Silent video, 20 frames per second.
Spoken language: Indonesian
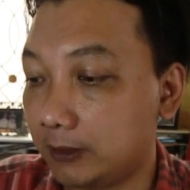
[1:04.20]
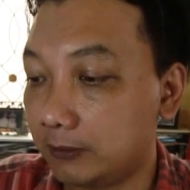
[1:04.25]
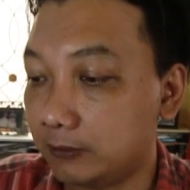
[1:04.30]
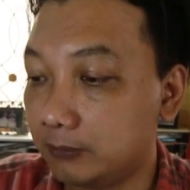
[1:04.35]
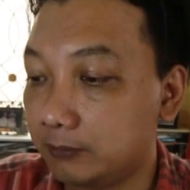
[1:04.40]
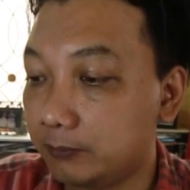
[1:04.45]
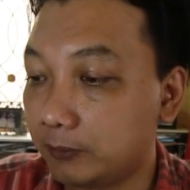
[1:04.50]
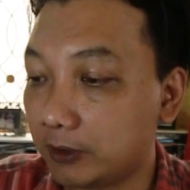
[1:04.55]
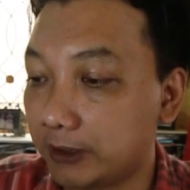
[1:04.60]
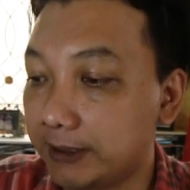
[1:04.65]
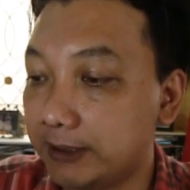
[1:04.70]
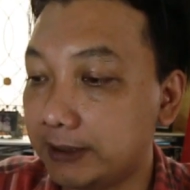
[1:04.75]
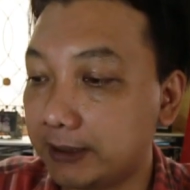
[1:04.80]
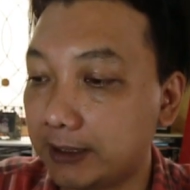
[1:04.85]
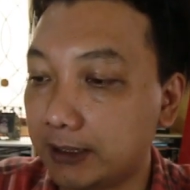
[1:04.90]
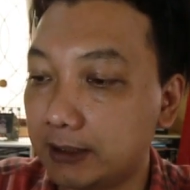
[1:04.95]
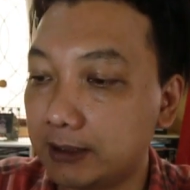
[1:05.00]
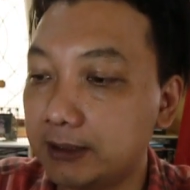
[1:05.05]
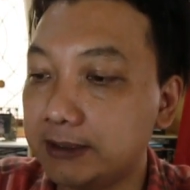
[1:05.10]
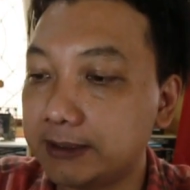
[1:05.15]
Lumpur ini?
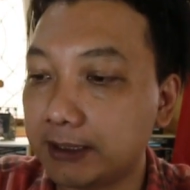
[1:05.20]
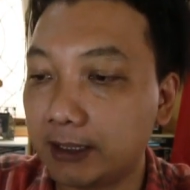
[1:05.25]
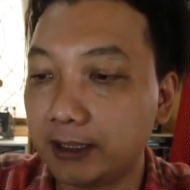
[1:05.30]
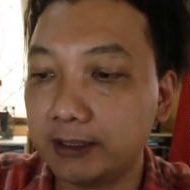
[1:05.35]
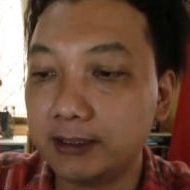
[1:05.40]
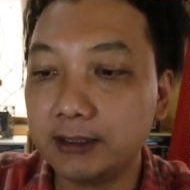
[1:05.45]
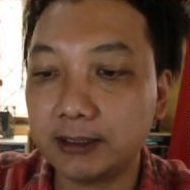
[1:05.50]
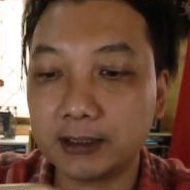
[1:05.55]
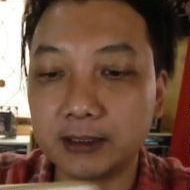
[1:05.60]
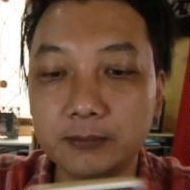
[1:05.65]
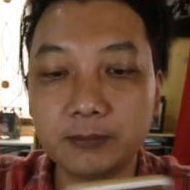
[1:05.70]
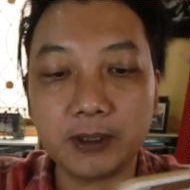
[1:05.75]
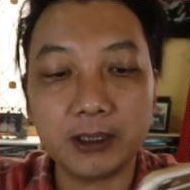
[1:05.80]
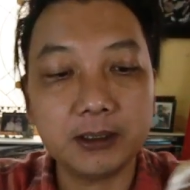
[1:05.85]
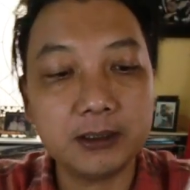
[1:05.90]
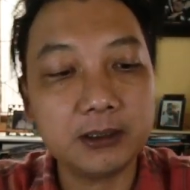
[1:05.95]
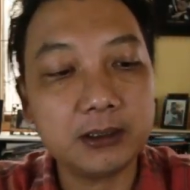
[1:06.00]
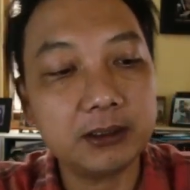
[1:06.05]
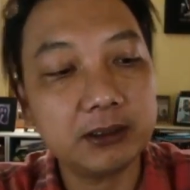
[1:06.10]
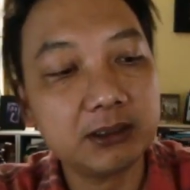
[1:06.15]
Karena jaraknya deket
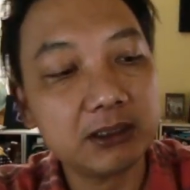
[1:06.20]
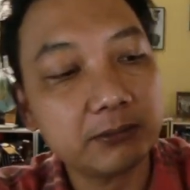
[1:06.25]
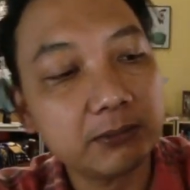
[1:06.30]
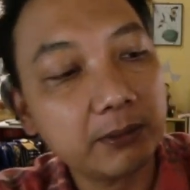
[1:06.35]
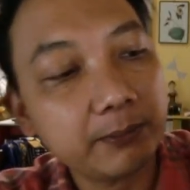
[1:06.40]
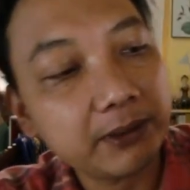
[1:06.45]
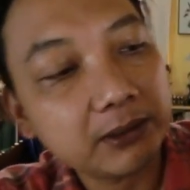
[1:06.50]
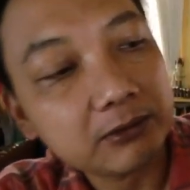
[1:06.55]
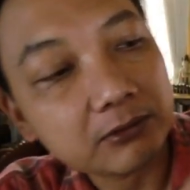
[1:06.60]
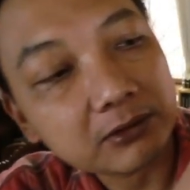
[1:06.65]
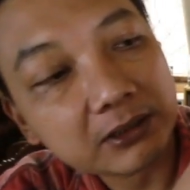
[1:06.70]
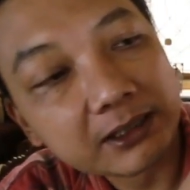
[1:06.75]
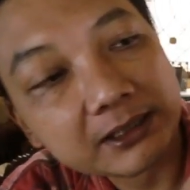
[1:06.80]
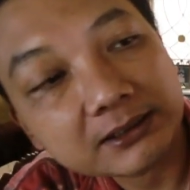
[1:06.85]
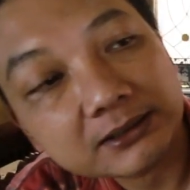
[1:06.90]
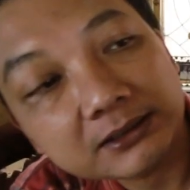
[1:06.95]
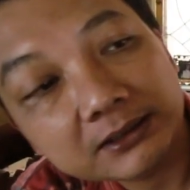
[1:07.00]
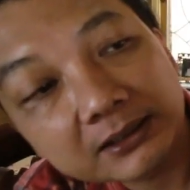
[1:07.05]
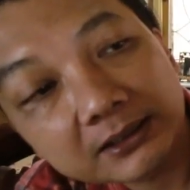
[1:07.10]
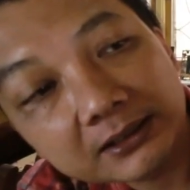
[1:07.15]
banget sama
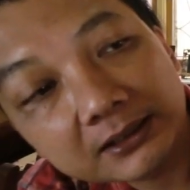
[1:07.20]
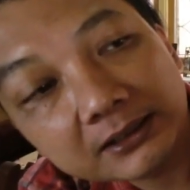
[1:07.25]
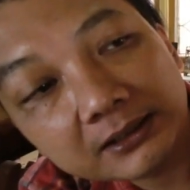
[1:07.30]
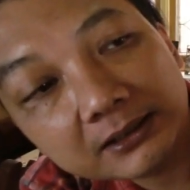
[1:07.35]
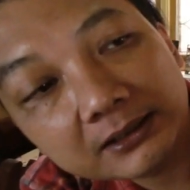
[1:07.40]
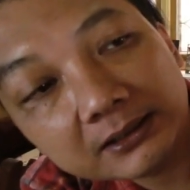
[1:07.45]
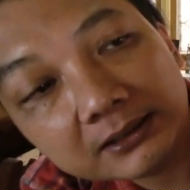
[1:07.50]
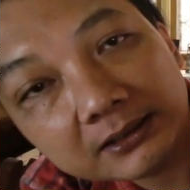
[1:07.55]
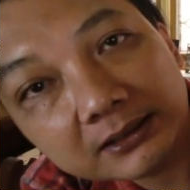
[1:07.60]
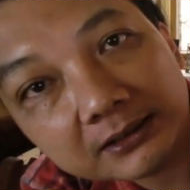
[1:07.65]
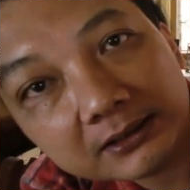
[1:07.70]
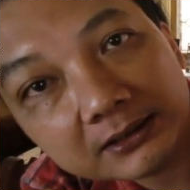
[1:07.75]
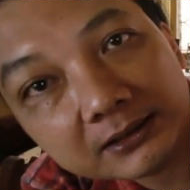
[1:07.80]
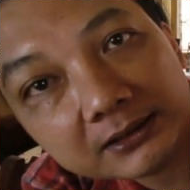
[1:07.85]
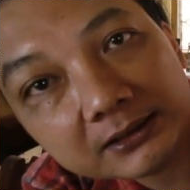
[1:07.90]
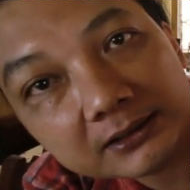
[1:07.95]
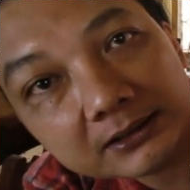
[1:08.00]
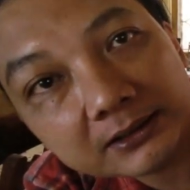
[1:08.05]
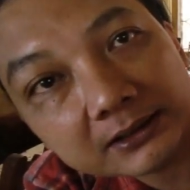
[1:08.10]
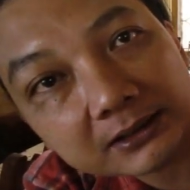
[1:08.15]
Petronas.
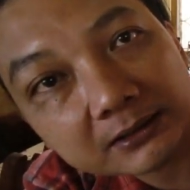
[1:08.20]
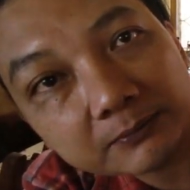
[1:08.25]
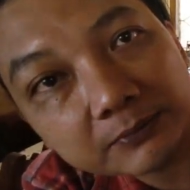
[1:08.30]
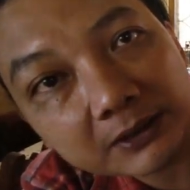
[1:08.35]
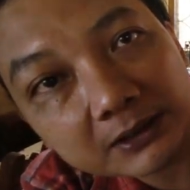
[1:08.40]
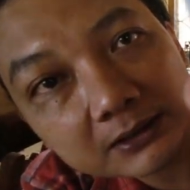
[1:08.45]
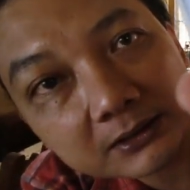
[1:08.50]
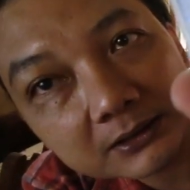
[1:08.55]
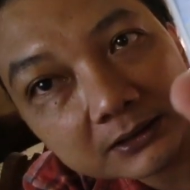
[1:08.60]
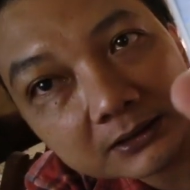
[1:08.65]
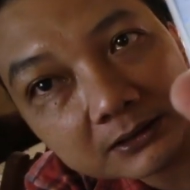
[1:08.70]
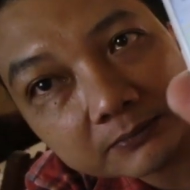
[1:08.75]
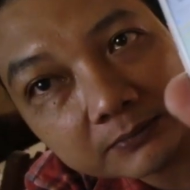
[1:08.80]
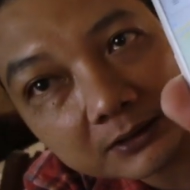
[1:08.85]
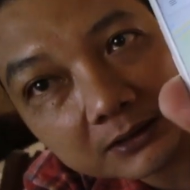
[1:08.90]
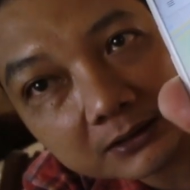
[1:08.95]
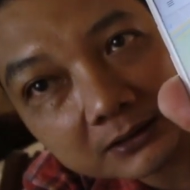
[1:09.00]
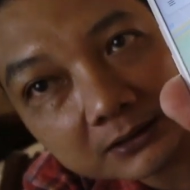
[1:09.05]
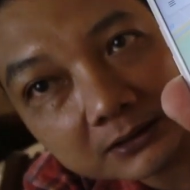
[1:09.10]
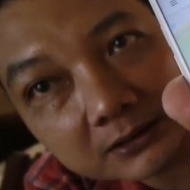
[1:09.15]
ini deket banget, deket
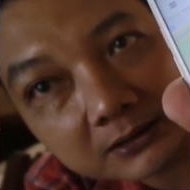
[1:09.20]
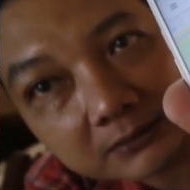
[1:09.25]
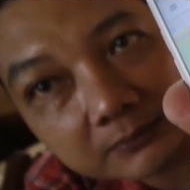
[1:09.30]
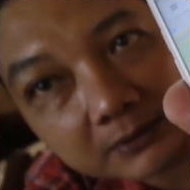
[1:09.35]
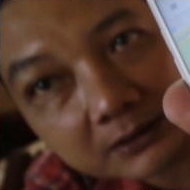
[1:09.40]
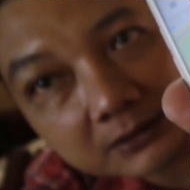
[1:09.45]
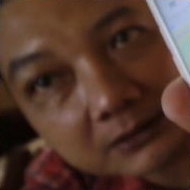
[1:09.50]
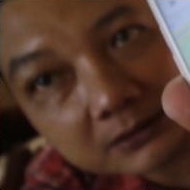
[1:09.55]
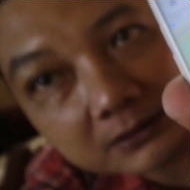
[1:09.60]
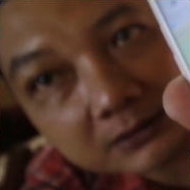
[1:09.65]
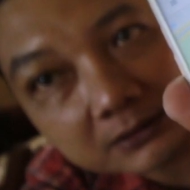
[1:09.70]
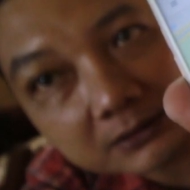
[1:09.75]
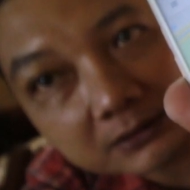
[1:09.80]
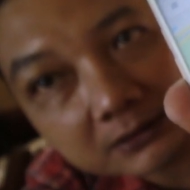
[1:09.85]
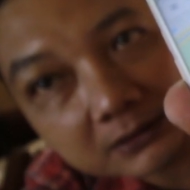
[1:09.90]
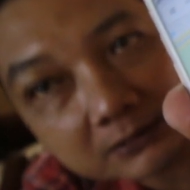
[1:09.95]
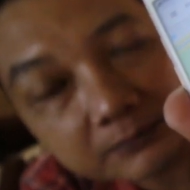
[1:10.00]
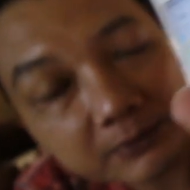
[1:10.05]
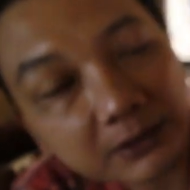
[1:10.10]
banget, deket banget, deket